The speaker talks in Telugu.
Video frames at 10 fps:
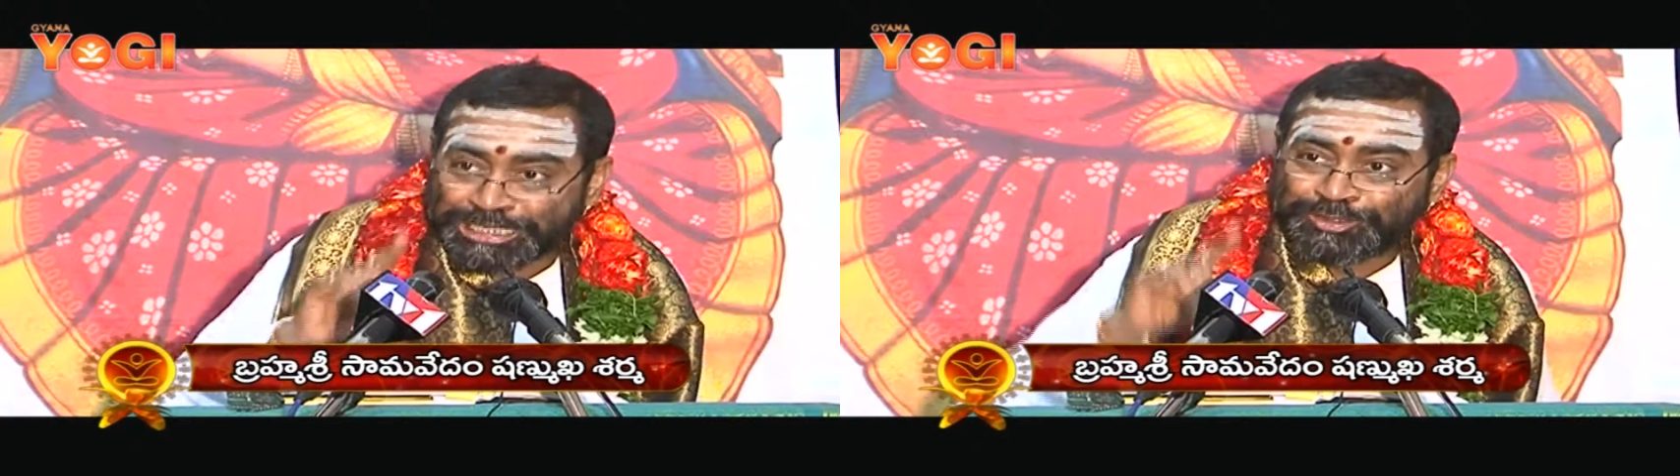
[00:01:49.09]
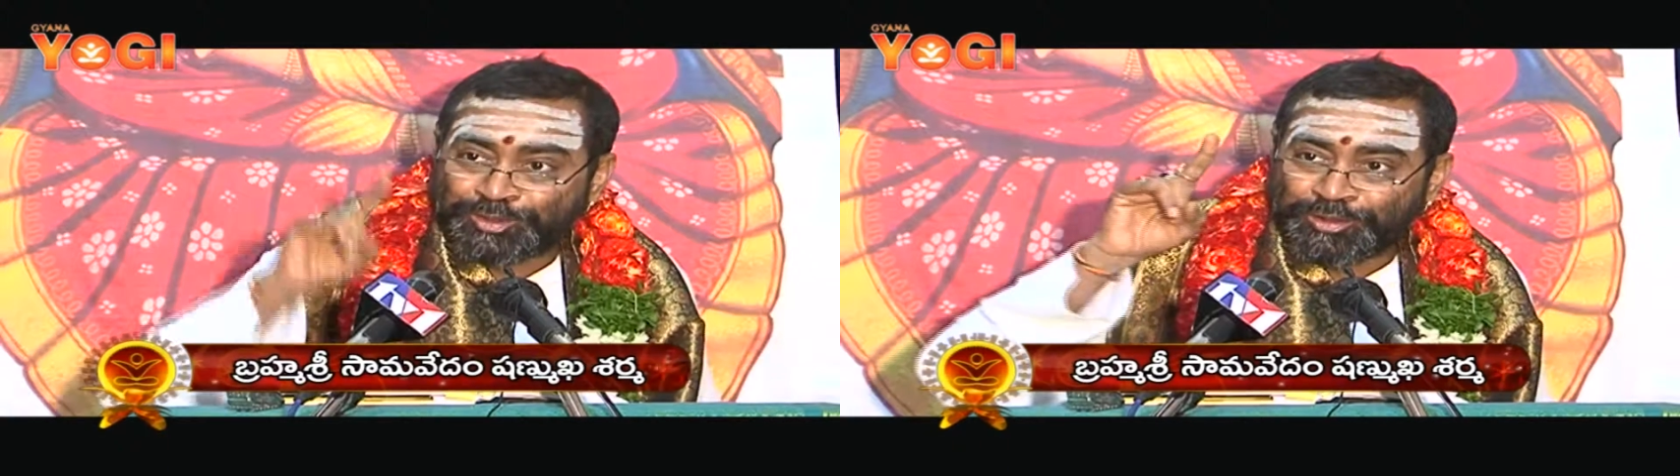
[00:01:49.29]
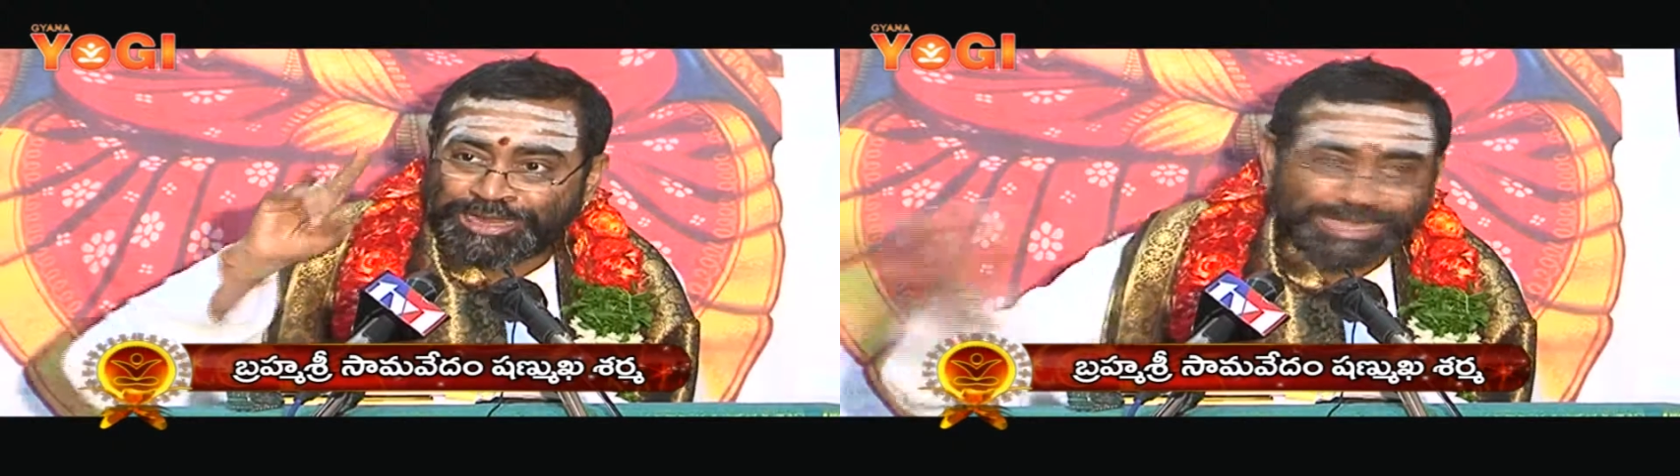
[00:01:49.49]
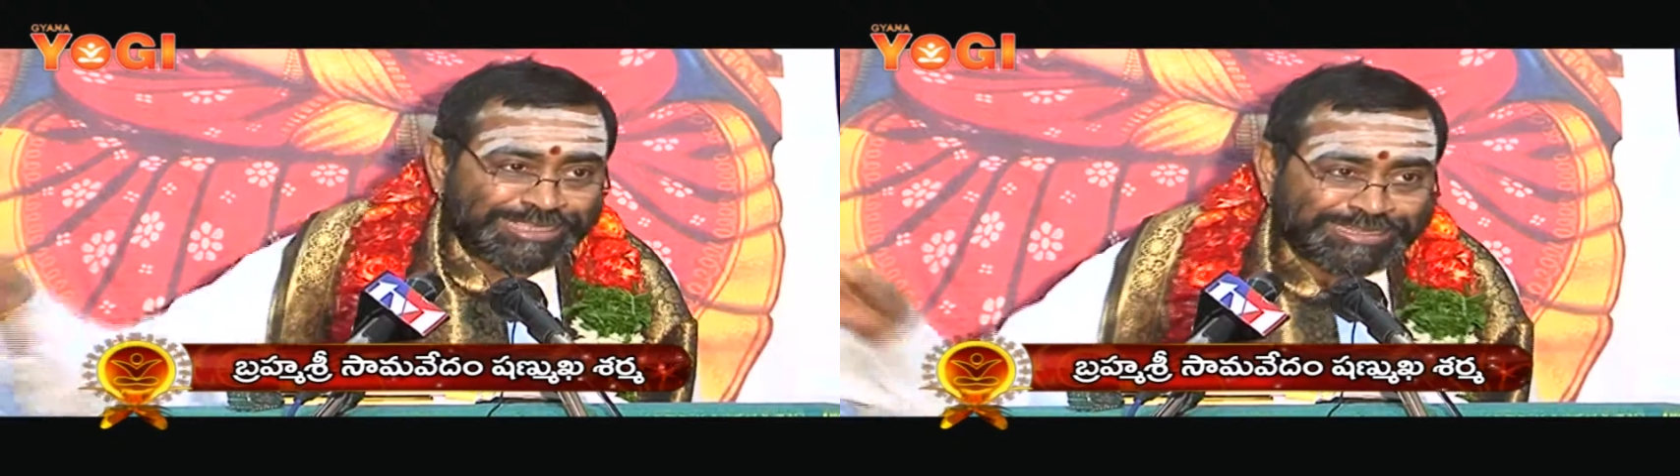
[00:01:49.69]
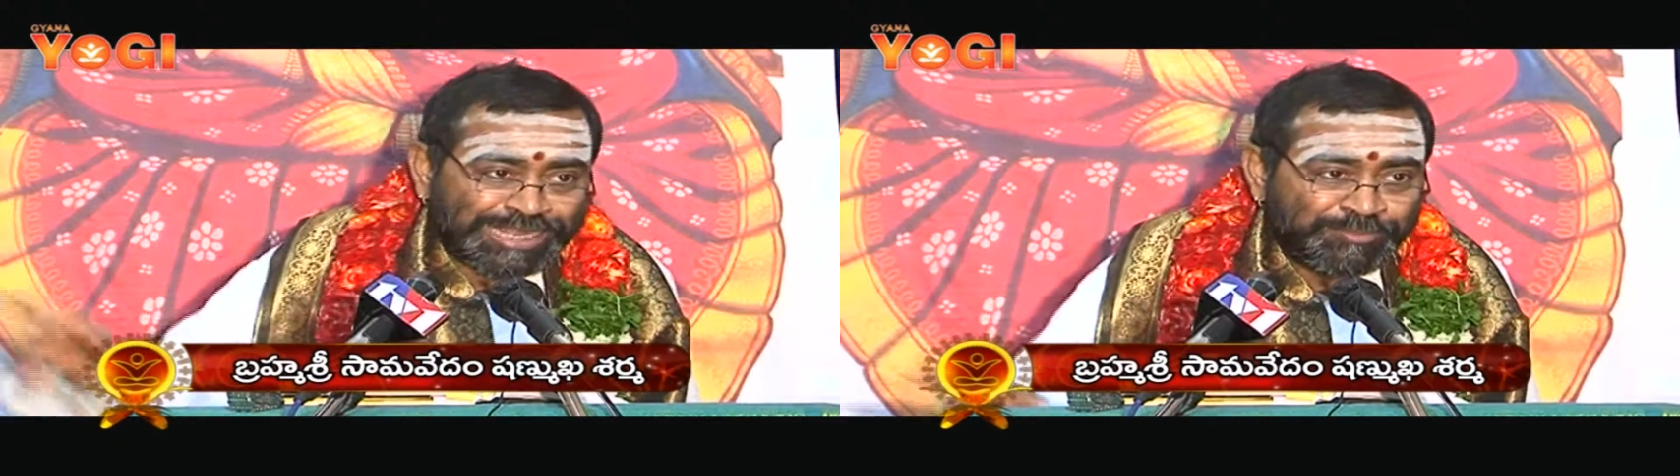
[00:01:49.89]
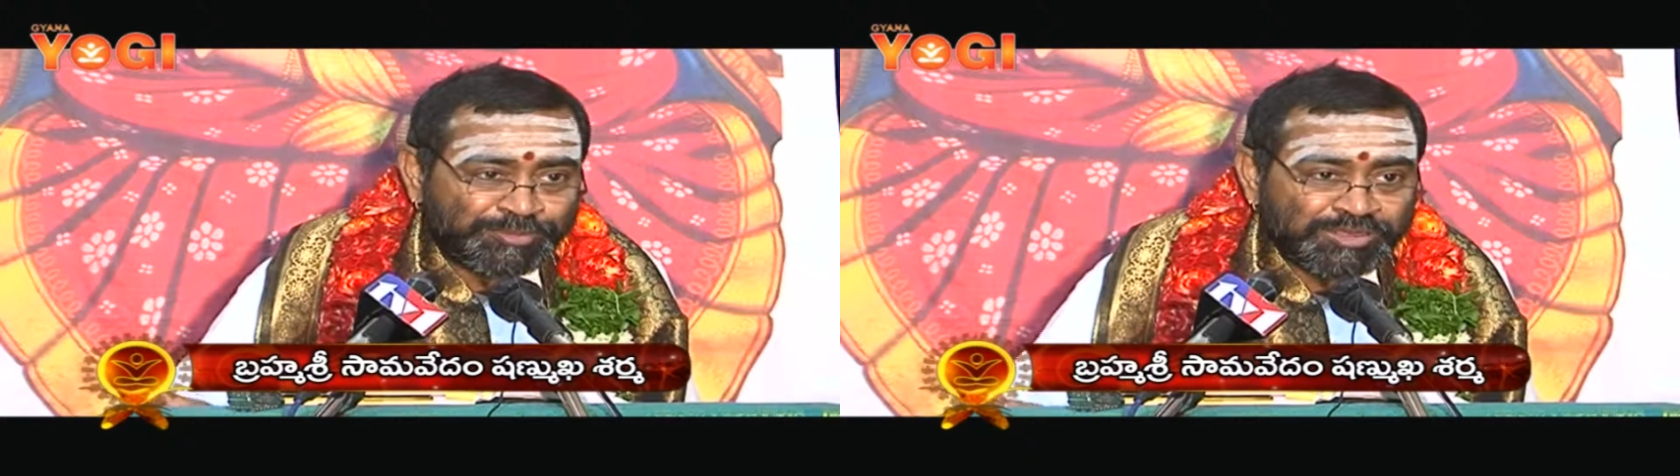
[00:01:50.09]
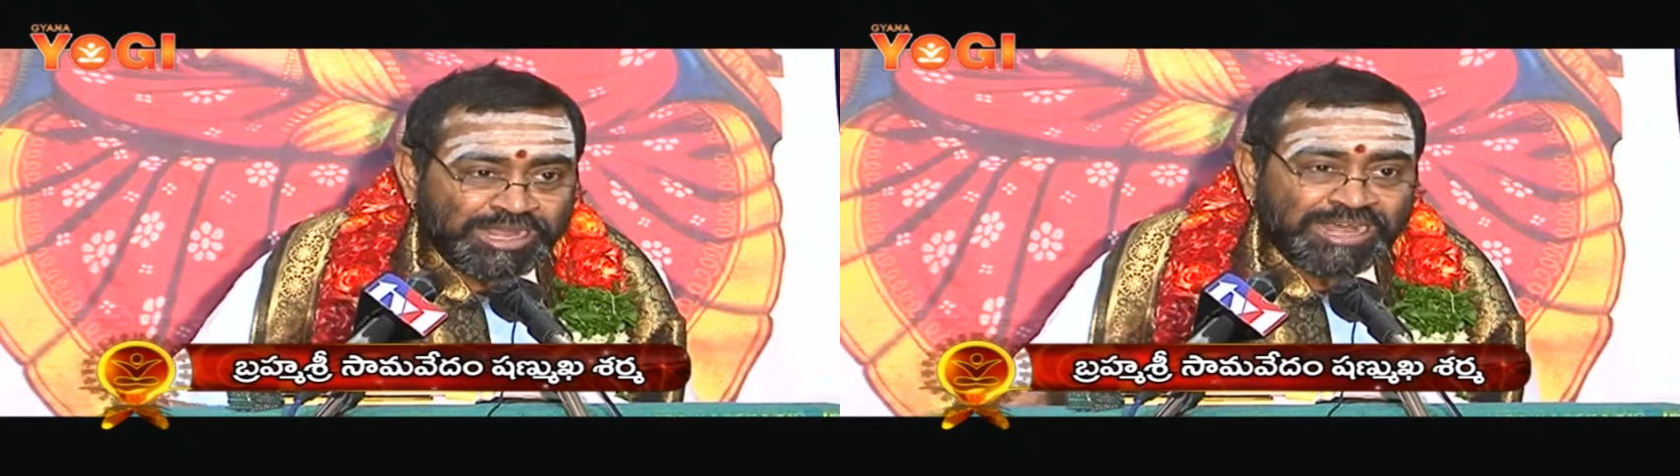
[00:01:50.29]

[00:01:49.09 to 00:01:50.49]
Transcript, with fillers: చేతిలో గట్టితనము